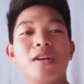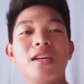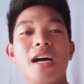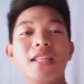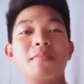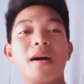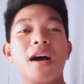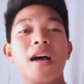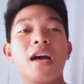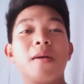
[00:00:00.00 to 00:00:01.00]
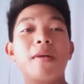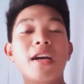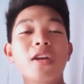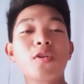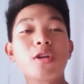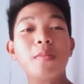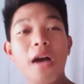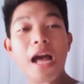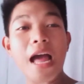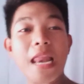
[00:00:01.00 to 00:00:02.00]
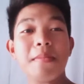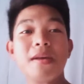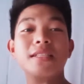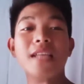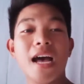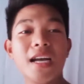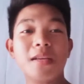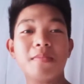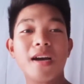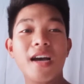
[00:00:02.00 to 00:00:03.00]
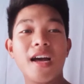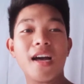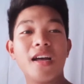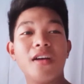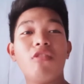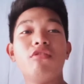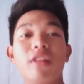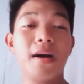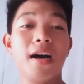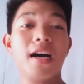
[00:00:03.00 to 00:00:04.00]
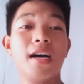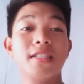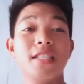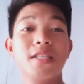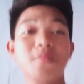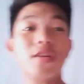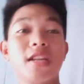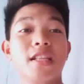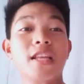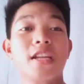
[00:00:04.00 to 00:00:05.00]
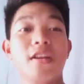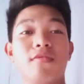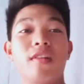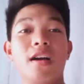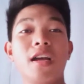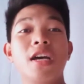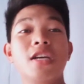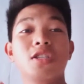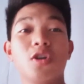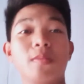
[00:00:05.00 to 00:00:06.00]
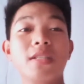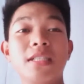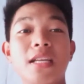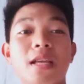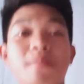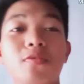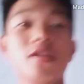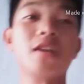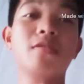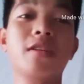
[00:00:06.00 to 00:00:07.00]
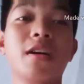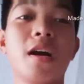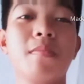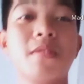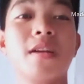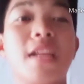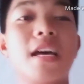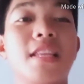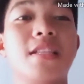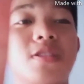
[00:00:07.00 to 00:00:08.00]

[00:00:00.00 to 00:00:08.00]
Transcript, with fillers: at ma magkaroon ng mga kaalaman sa aking mga vlog. Magsisimula na tayo ng vlog. So, magsiset up muna ako ng camera natin.